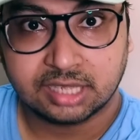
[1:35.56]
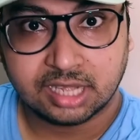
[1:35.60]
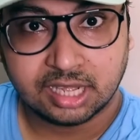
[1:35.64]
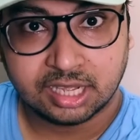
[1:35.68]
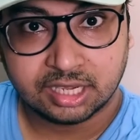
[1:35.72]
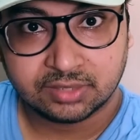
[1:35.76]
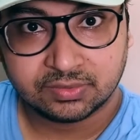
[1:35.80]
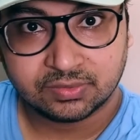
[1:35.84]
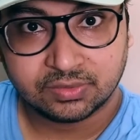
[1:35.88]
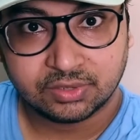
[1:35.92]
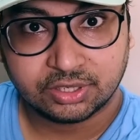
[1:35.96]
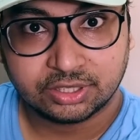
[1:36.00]

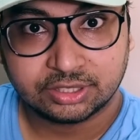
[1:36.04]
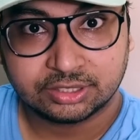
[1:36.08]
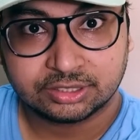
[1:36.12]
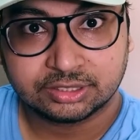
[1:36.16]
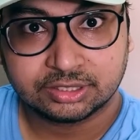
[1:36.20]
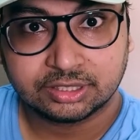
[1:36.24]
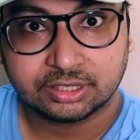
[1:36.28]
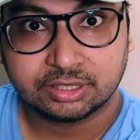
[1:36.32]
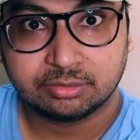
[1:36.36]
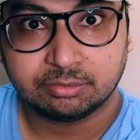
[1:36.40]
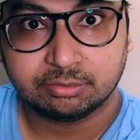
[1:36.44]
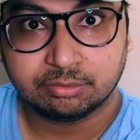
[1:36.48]
స్టార్
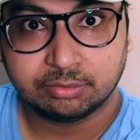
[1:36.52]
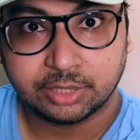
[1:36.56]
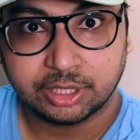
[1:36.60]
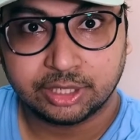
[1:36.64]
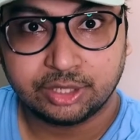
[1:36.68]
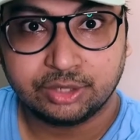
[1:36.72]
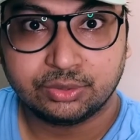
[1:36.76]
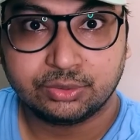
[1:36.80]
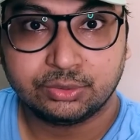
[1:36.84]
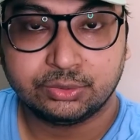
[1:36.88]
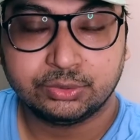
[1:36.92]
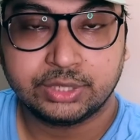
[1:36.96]
వార్స్
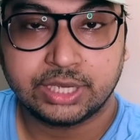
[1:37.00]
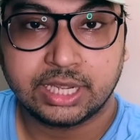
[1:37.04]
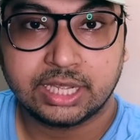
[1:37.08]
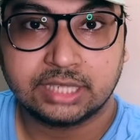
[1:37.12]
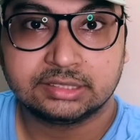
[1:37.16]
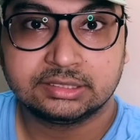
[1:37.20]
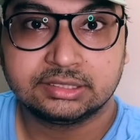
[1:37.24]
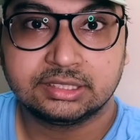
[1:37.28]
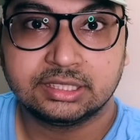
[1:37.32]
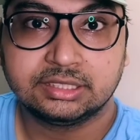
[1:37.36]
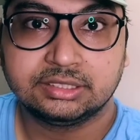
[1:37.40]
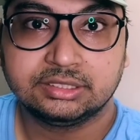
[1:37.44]
మరియు
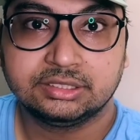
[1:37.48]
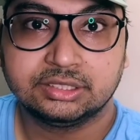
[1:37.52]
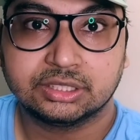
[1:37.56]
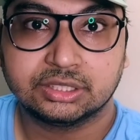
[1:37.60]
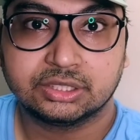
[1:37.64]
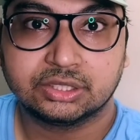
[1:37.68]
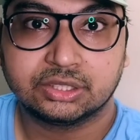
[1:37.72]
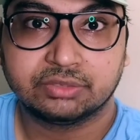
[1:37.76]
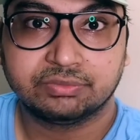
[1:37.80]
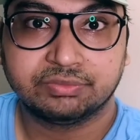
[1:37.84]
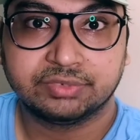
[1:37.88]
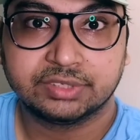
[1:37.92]
నేషనల్
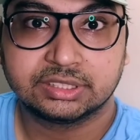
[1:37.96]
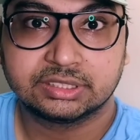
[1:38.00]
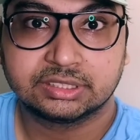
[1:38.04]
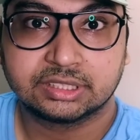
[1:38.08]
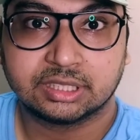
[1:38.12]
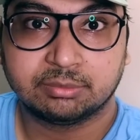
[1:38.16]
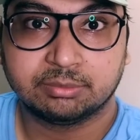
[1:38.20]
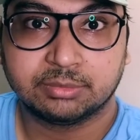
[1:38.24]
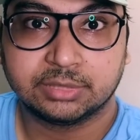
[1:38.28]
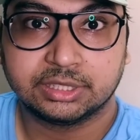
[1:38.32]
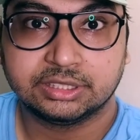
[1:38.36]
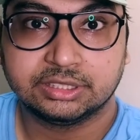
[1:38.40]

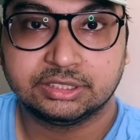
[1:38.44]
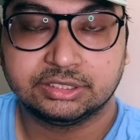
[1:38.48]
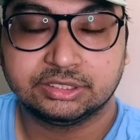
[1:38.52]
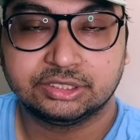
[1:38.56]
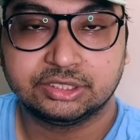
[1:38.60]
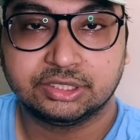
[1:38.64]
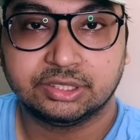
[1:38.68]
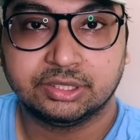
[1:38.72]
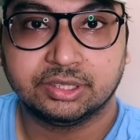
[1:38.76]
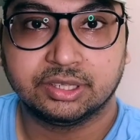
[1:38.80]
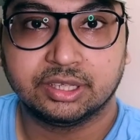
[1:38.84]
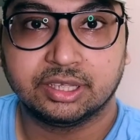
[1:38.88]
జియోగ్రఫీకి
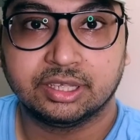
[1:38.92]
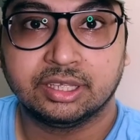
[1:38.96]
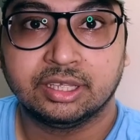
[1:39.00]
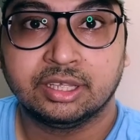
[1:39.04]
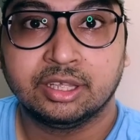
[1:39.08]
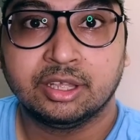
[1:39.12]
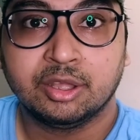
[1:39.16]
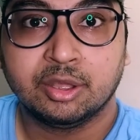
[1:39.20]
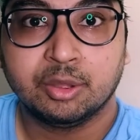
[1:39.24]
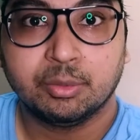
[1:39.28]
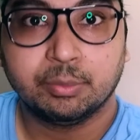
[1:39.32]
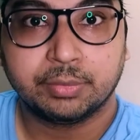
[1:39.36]
సంబంధించిన
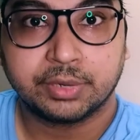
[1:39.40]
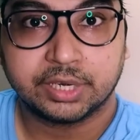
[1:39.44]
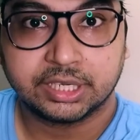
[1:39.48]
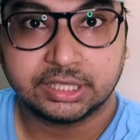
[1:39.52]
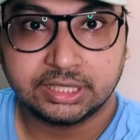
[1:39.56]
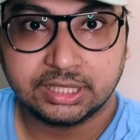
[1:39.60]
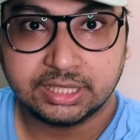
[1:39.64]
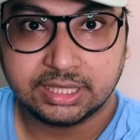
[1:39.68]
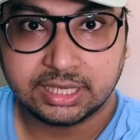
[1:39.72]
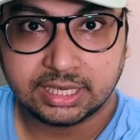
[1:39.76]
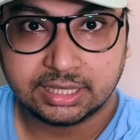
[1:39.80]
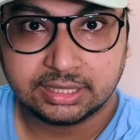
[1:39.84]

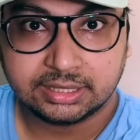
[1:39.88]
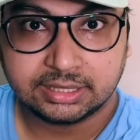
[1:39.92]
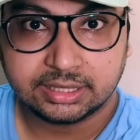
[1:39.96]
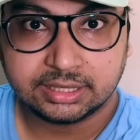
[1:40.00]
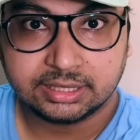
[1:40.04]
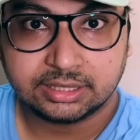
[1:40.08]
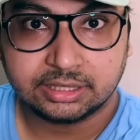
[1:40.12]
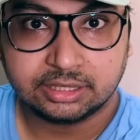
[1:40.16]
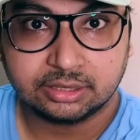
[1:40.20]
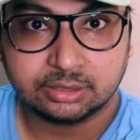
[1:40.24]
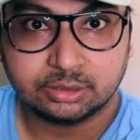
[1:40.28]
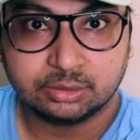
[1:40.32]
ప్రతి
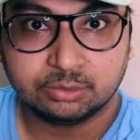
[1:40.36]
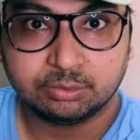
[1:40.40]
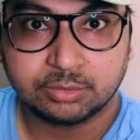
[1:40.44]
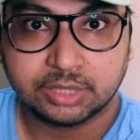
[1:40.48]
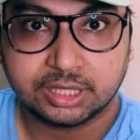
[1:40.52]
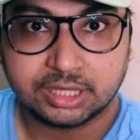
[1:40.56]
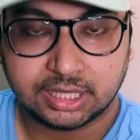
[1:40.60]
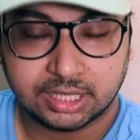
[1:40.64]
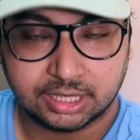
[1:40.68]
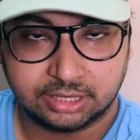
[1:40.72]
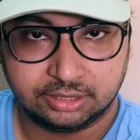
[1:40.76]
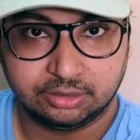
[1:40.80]
కంటెంట్
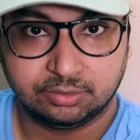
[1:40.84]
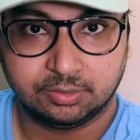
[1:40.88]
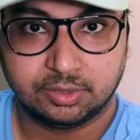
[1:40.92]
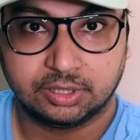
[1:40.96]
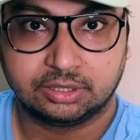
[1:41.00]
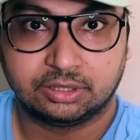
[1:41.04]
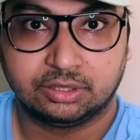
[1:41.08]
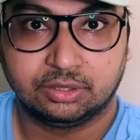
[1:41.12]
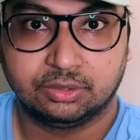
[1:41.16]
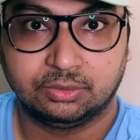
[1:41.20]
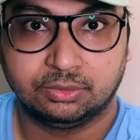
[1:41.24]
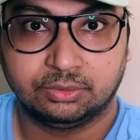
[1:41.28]
మనకు
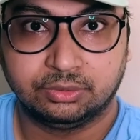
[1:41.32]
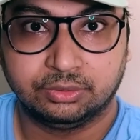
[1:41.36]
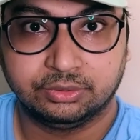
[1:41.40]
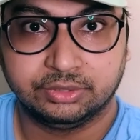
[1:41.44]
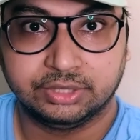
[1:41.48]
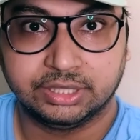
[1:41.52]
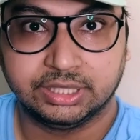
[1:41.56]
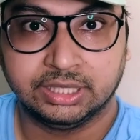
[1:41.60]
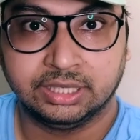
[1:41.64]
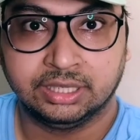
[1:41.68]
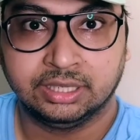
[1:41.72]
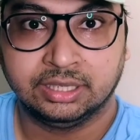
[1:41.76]
అందుబాటులో
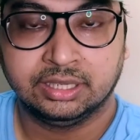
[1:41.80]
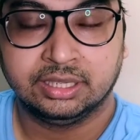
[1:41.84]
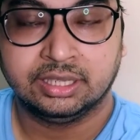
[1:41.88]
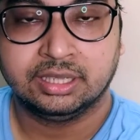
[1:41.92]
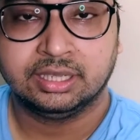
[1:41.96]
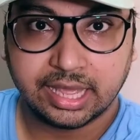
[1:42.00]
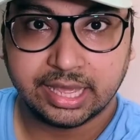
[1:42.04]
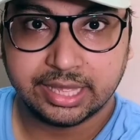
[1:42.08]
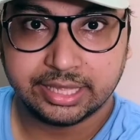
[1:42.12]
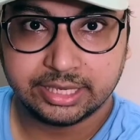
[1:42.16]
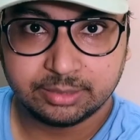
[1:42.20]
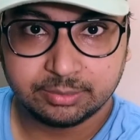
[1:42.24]
ఉంటుంది
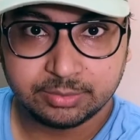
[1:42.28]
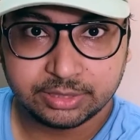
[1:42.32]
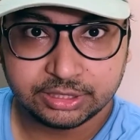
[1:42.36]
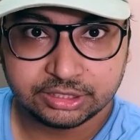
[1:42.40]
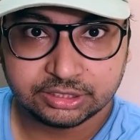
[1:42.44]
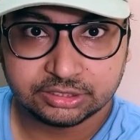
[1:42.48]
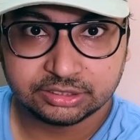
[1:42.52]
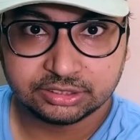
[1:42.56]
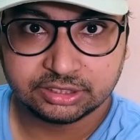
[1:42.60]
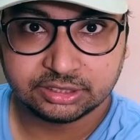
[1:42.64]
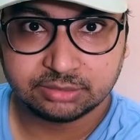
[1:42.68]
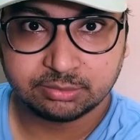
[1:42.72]

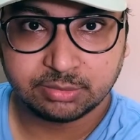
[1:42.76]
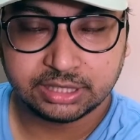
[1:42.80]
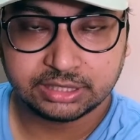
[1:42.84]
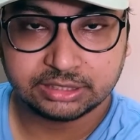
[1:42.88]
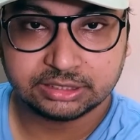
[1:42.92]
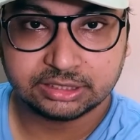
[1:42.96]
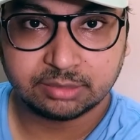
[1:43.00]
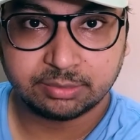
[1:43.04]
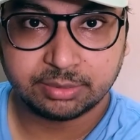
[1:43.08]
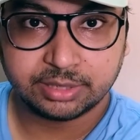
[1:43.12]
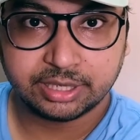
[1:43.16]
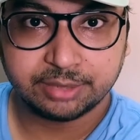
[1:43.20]
యానిమేషన్
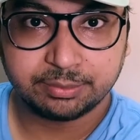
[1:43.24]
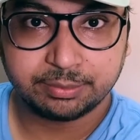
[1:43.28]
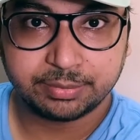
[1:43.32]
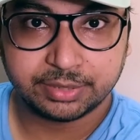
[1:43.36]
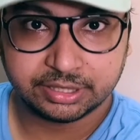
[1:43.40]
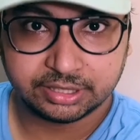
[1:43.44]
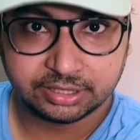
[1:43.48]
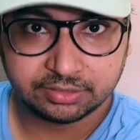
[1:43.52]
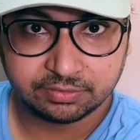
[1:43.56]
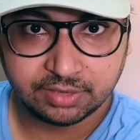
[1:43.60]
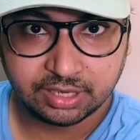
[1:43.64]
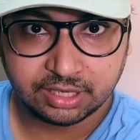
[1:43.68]
సినిమా ఇష్టపడే
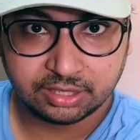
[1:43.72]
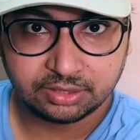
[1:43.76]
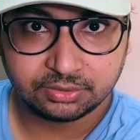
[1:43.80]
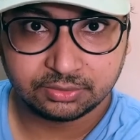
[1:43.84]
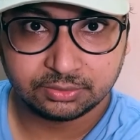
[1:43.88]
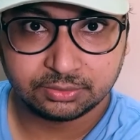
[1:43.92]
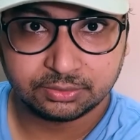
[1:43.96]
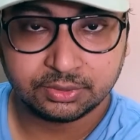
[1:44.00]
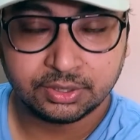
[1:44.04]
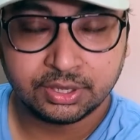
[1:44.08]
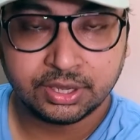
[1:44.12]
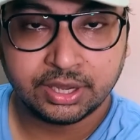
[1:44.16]
ప్రతి
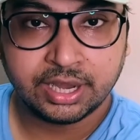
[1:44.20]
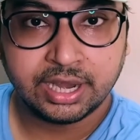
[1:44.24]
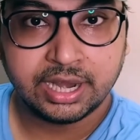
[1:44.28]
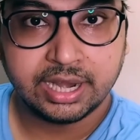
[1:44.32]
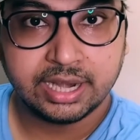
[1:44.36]
వాళ్ళు